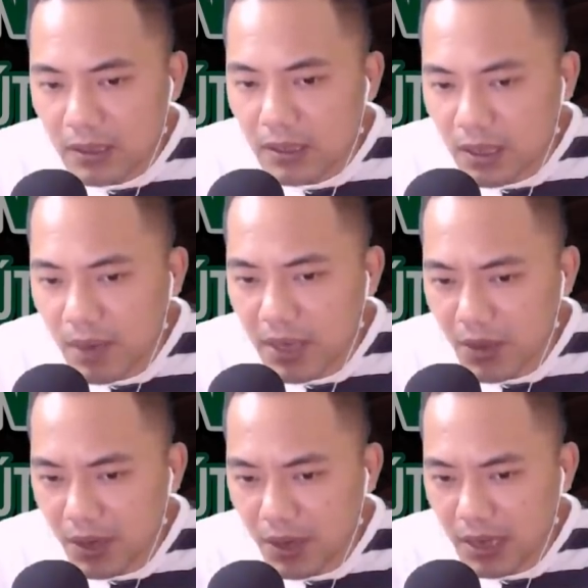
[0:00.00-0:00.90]
nhưng mà
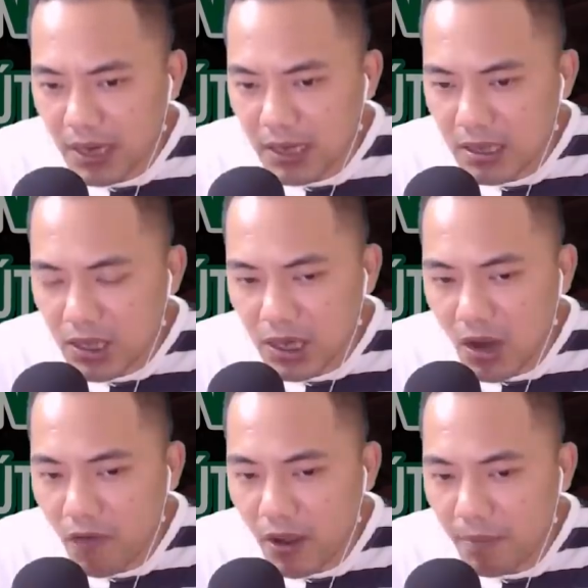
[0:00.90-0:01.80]
nhiều người thấy, chứ
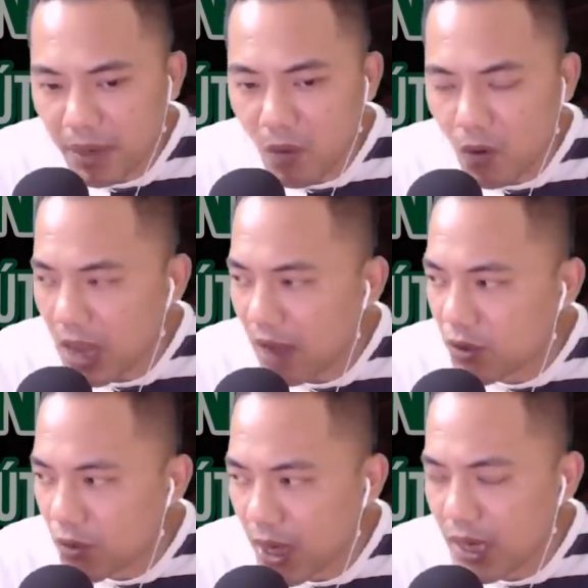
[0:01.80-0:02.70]
đâu phải mình bố tao với
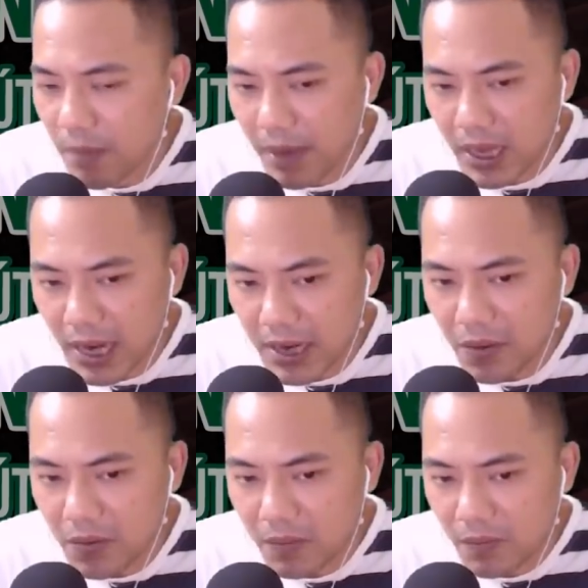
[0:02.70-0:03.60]
chú Kiên nhà mày thấy đâu.